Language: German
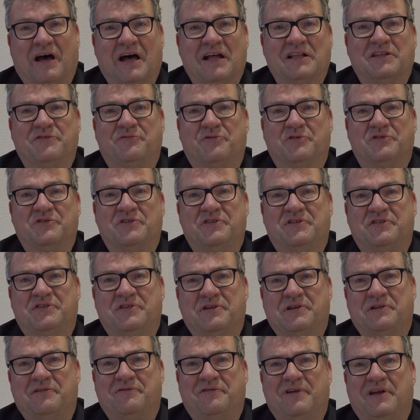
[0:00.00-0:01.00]

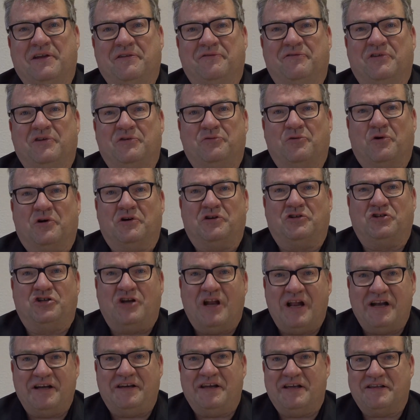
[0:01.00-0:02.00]
Ratsvorsitzenden werden wir dort
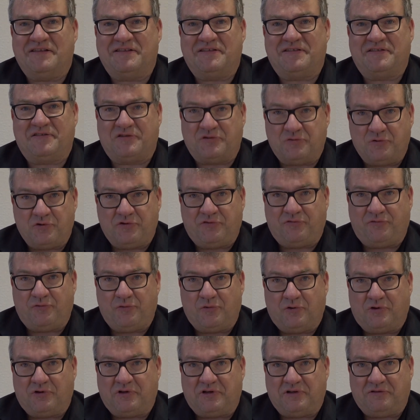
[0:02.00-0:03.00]
Schnelltests
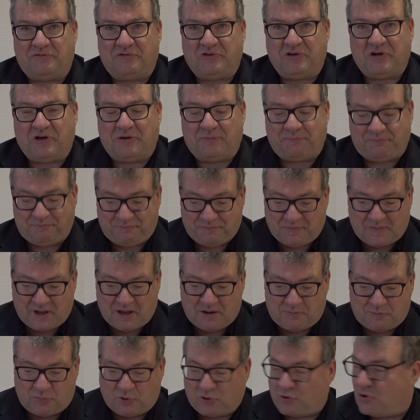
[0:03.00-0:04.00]
durchführen, die wir
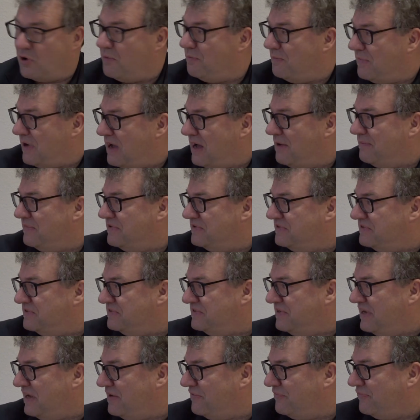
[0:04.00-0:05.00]
bekommen haben. Das ist
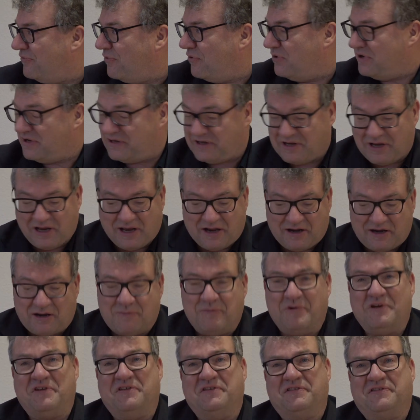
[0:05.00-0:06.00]
sehr erfreulich,
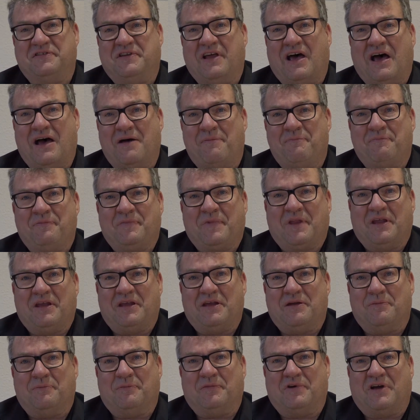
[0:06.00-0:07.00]
damit es da
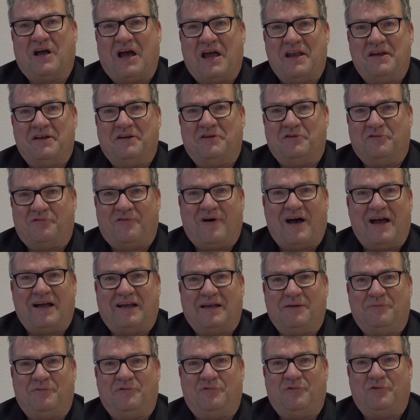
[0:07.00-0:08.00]
eben keine Gefahr
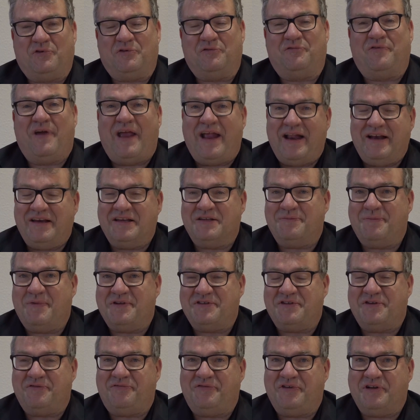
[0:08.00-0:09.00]
gibt für die
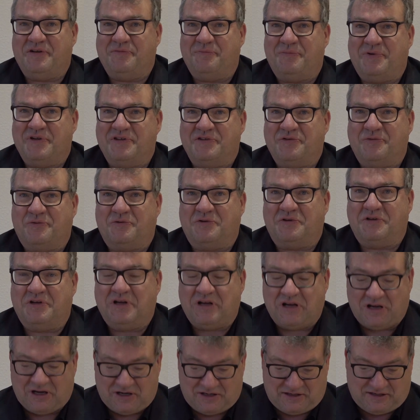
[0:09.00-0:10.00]
verhältnismäßig vielen Personen,
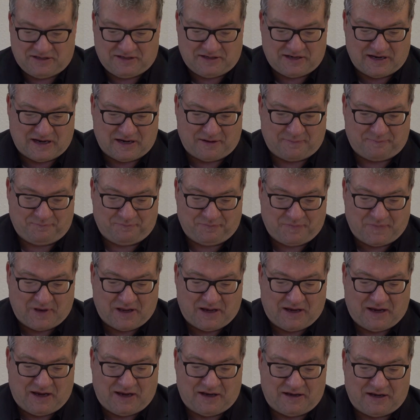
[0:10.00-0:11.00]
die dann
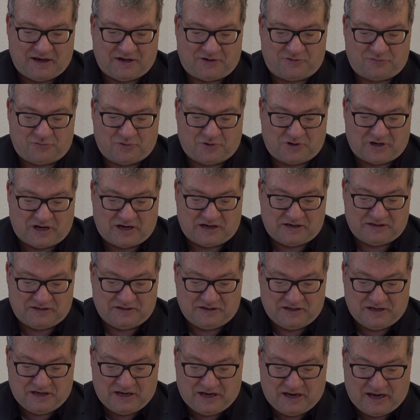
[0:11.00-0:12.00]
in der Turnhalle
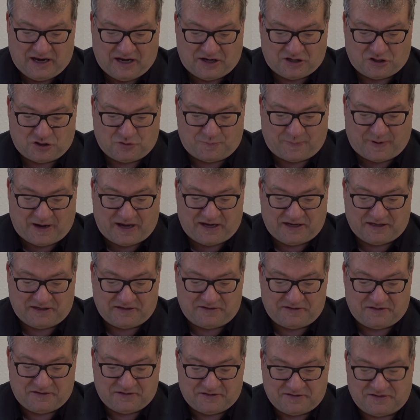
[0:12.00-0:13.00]

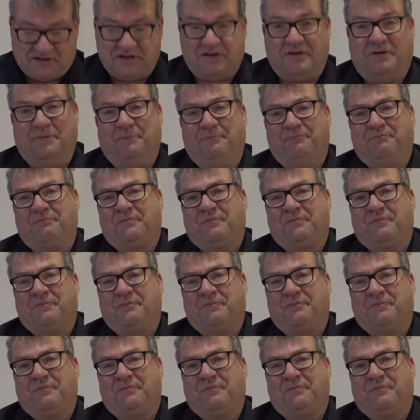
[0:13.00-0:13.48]
entsprechend sind.